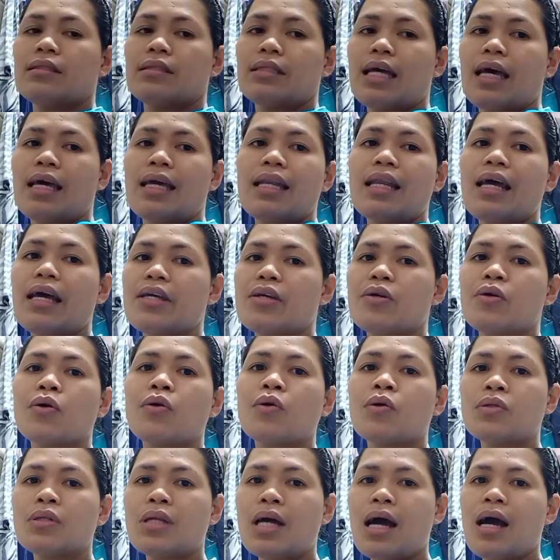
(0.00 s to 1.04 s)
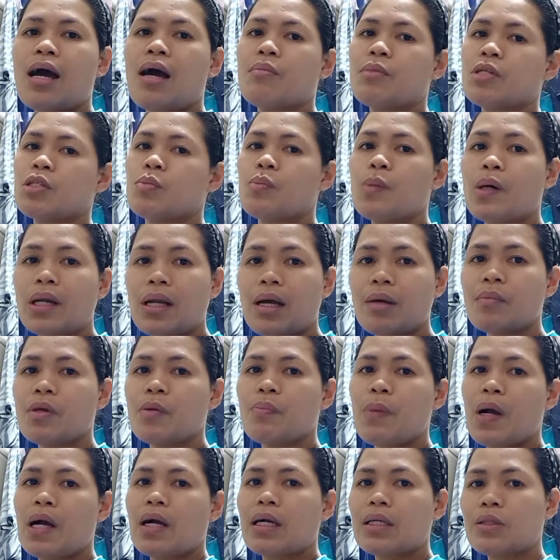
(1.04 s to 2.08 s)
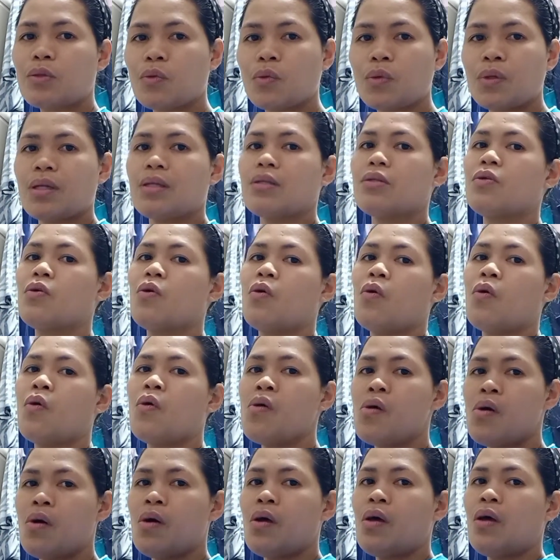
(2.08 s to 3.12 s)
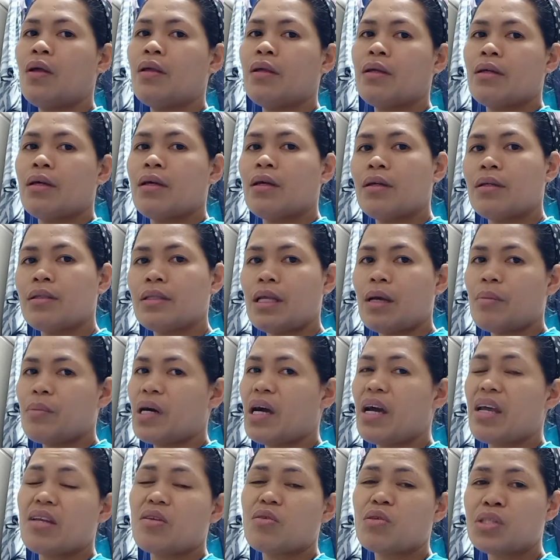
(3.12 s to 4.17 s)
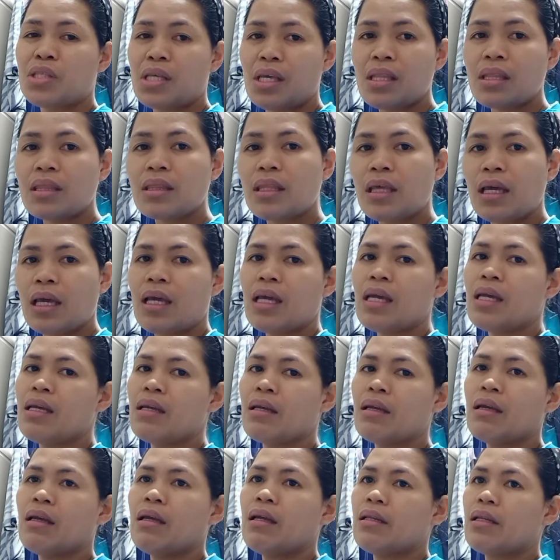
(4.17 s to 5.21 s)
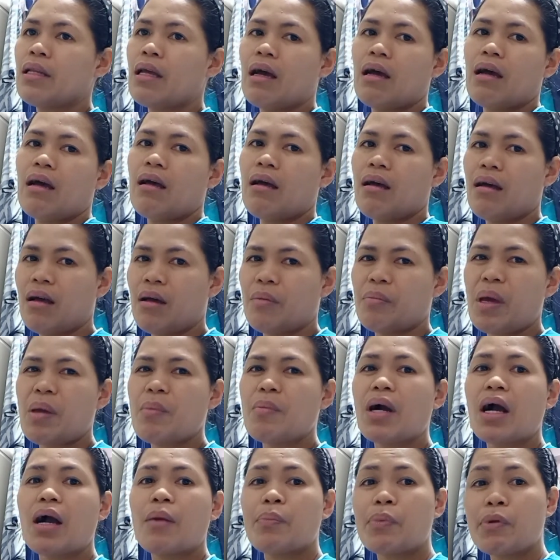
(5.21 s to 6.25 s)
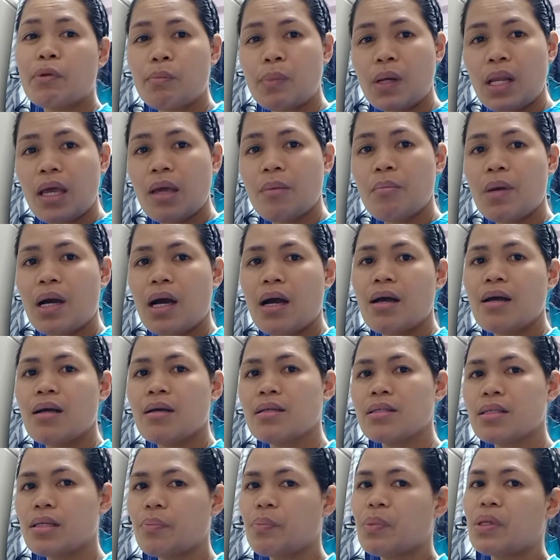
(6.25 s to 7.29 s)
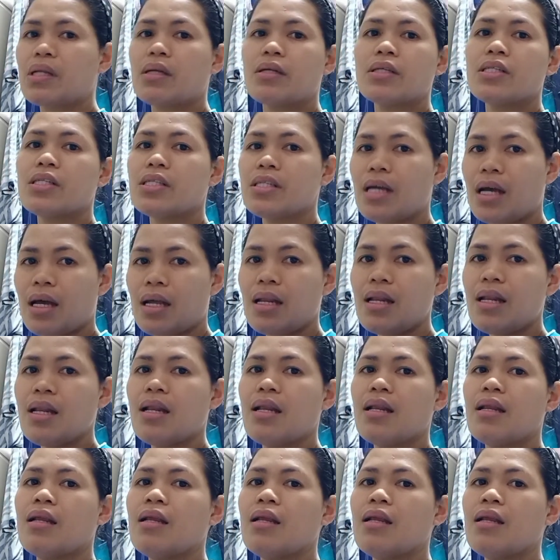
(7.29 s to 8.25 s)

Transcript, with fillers: Dahil ayoko na mas marami pang katulad ko na mga inosente na may mga problema sa pinansyal